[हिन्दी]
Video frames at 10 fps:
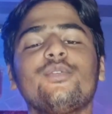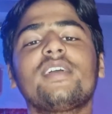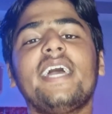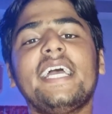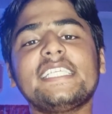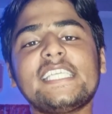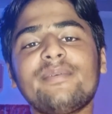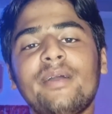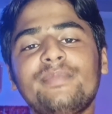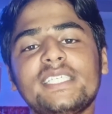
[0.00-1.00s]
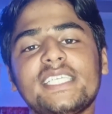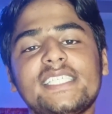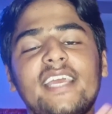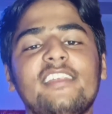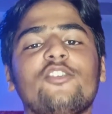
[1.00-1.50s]
तो कैसे भाई
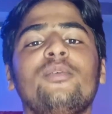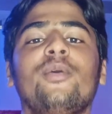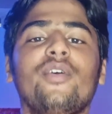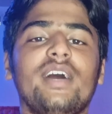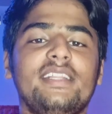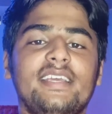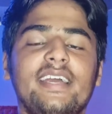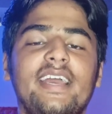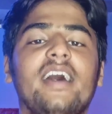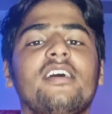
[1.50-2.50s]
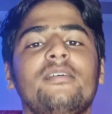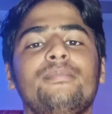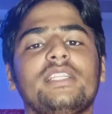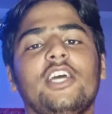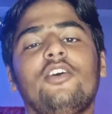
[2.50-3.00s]
बीसीसीआई इनको मौका देगा यार अब
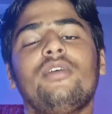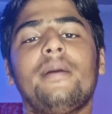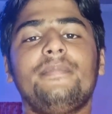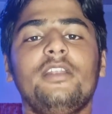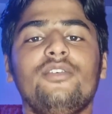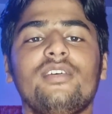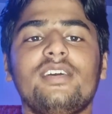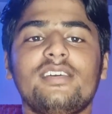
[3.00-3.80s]
बताओ आप ही लोग